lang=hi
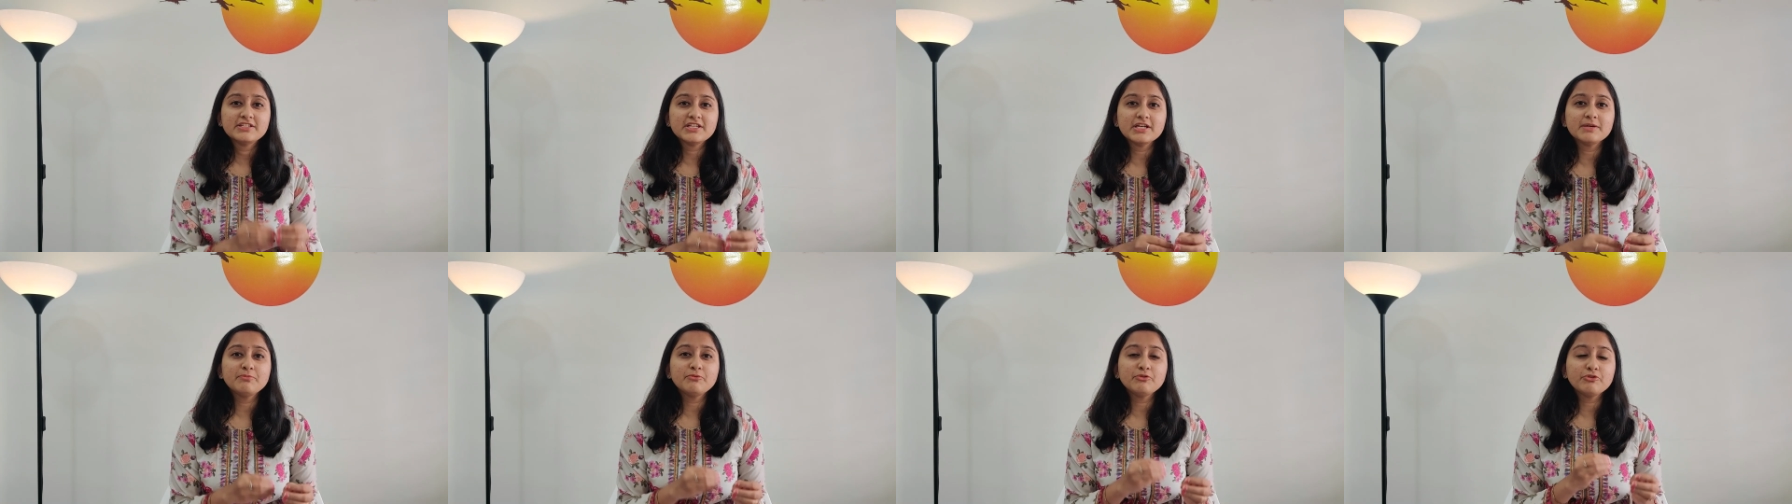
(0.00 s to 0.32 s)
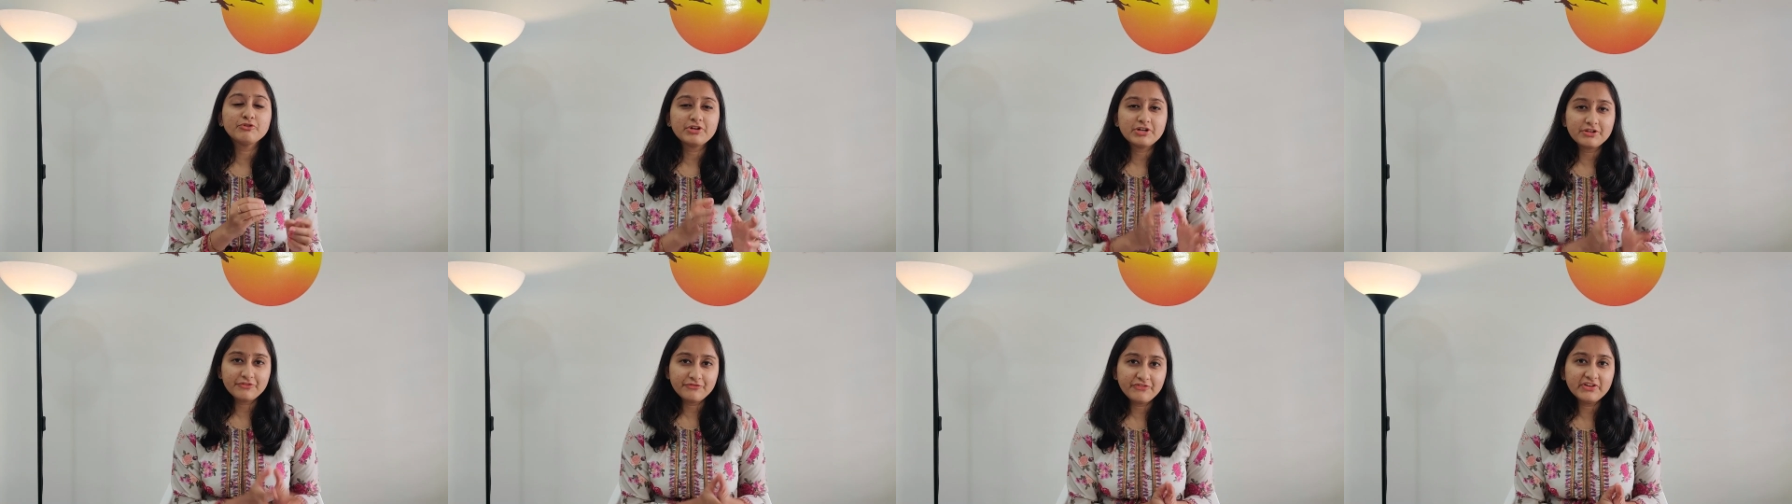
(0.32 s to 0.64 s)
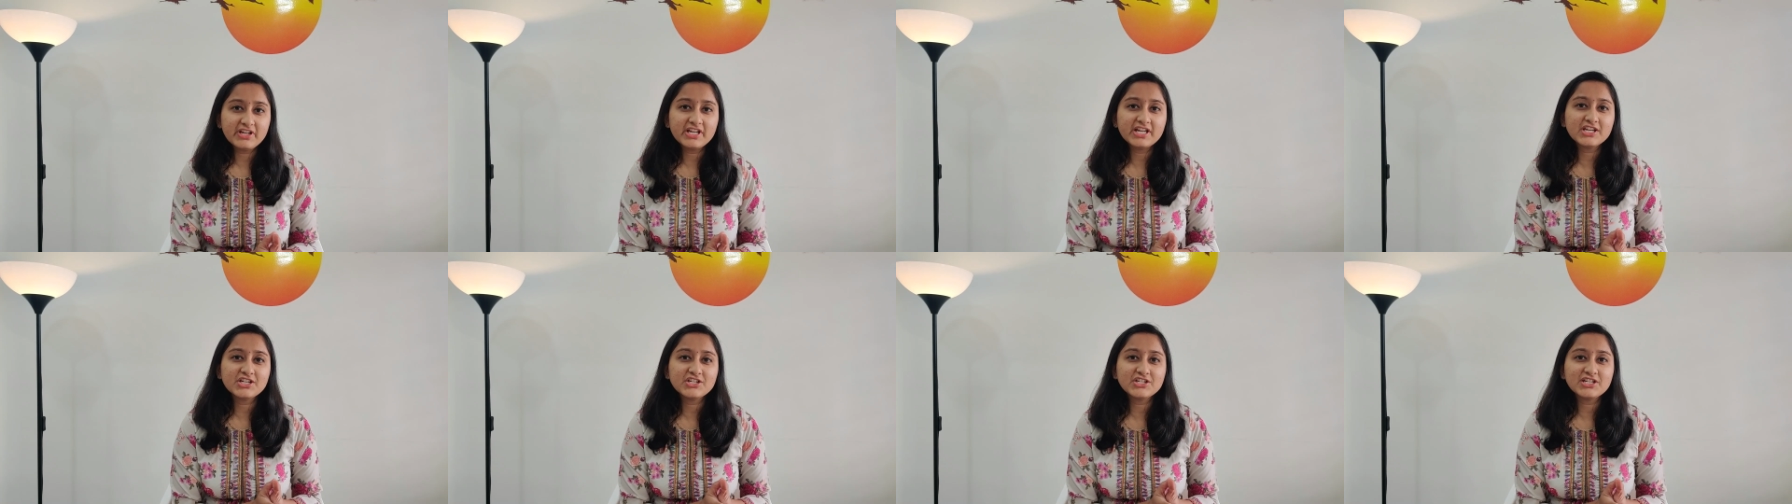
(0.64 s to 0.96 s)
जब
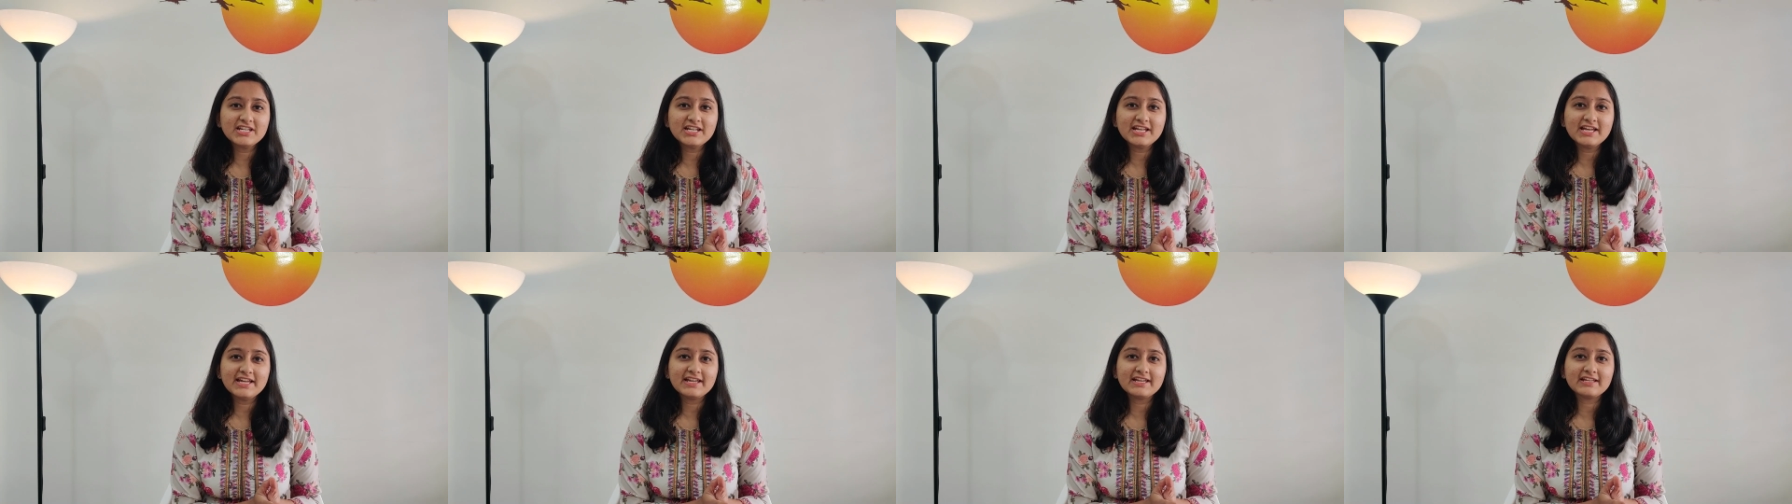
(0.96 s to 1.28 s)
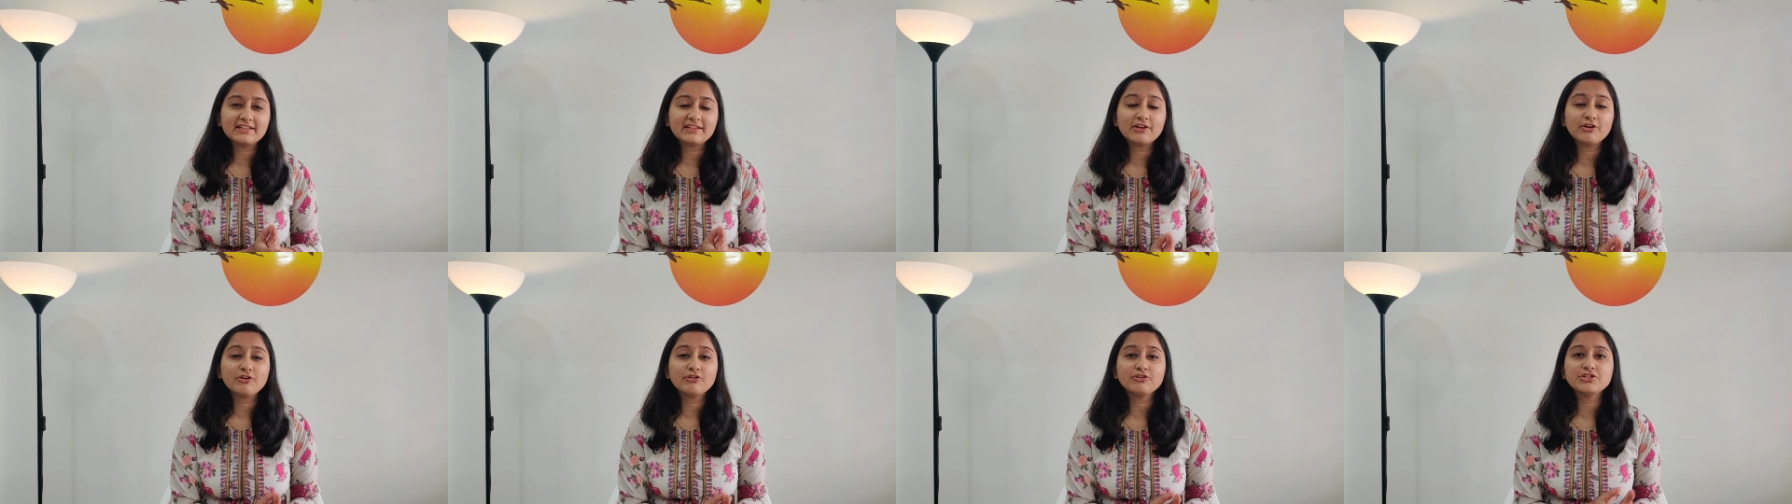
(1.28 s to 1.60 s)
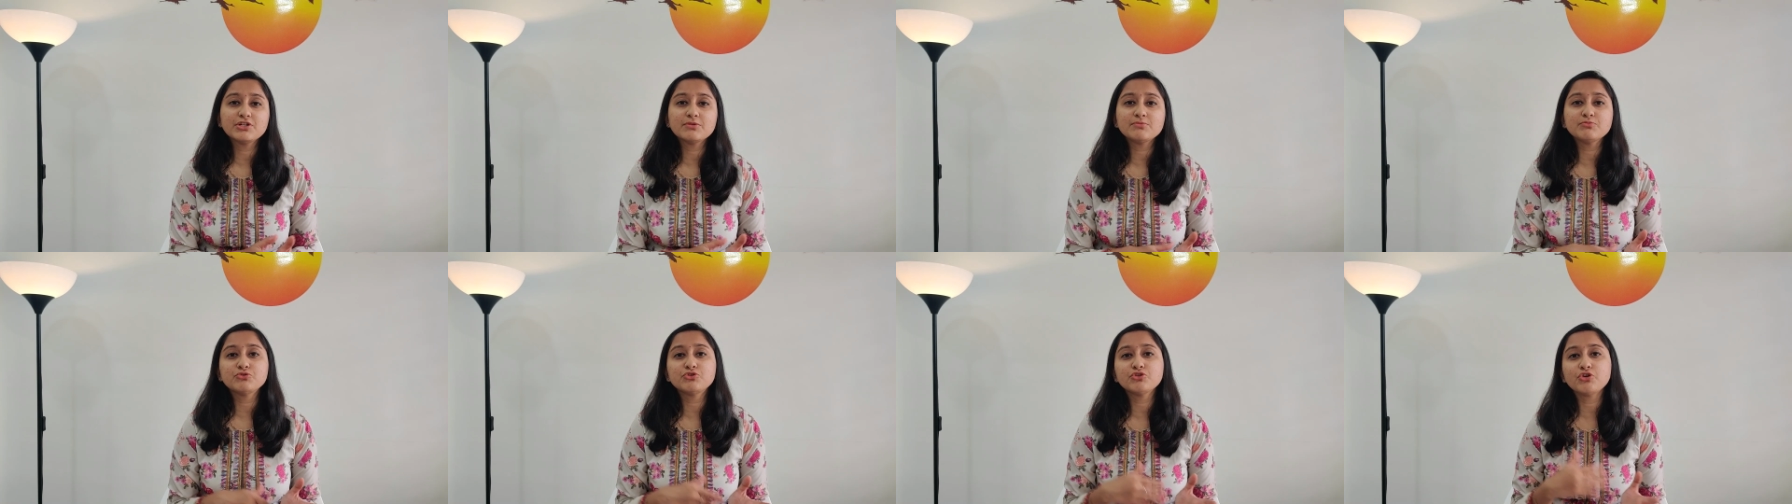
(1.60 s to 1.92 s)
नोटिफिकेशन आया था और
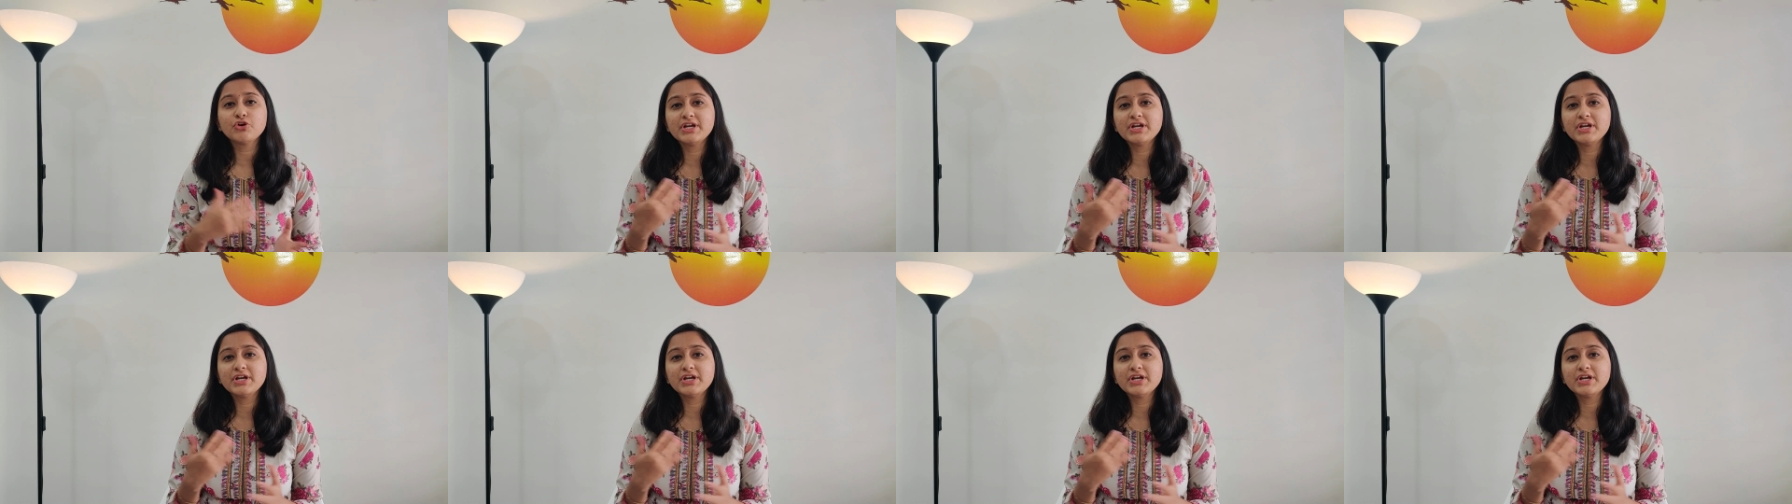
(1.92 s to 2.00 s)
जब